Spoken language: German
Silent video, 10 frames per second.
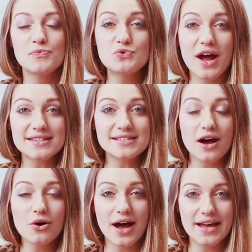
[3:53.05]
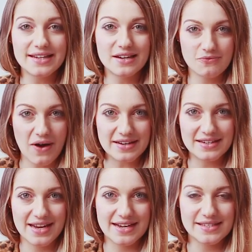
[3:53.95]
Du kannst auch einen
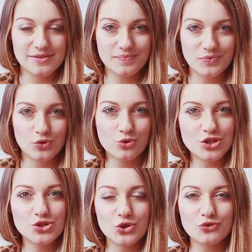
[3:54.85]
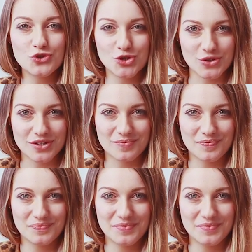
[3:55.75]
Elefanten essen, nur Stück für Stück.